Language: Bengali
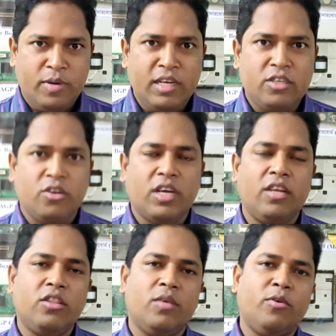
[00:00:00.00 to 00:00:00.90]
সোহান
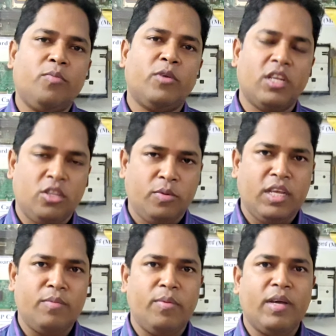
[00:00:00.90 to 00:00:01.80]
সহকারী অধ্যাপক
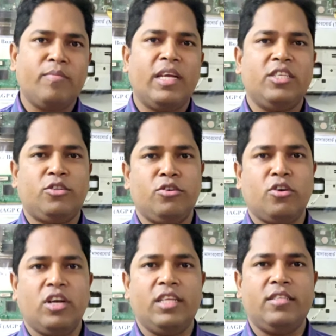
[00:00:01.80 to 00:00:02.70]
পদার্থবিজ্ঞান বিভাগ মাইলস্টোন
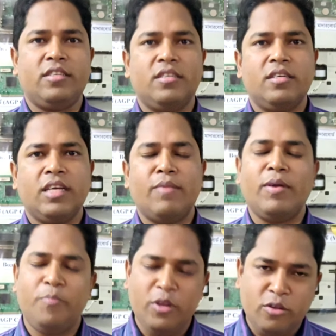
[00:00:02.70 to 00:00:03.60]
কলেজ
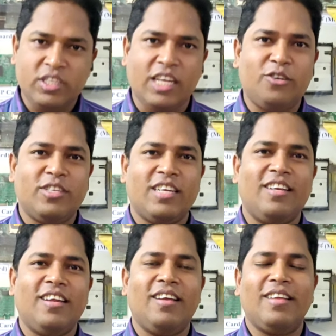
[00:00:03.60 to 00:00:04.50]
আমার প্রিয়
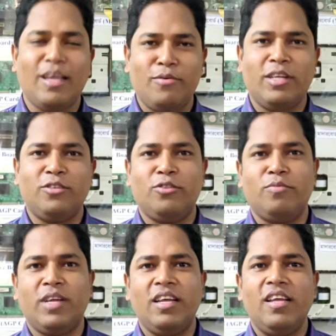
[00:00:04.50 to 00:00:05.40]
ছাত্রছাত্রীরা কেমন আছো
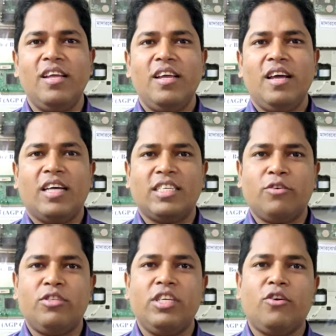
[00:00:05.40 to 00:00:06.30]
তোমরা আশা
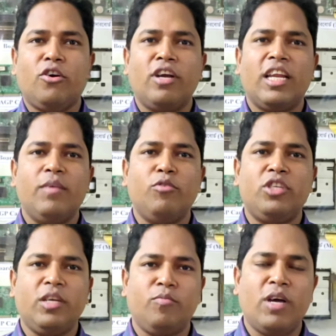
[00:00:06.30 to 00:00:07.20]
করছি করোনার এই
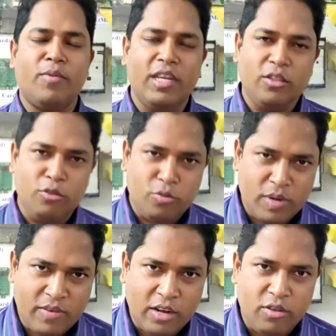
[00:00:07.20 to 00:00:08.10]
বৈশ্বিক মহামারীতেও
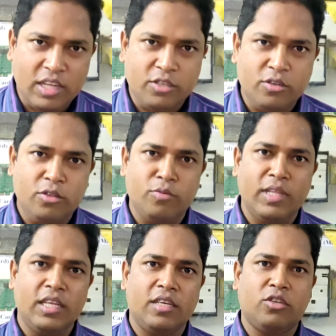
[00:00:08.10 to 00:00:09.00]
তোমরা ভালোই আছো
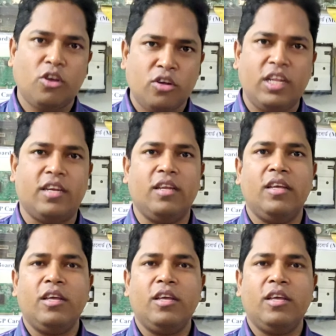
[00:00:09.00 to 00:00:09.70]
তোমাদের সকলের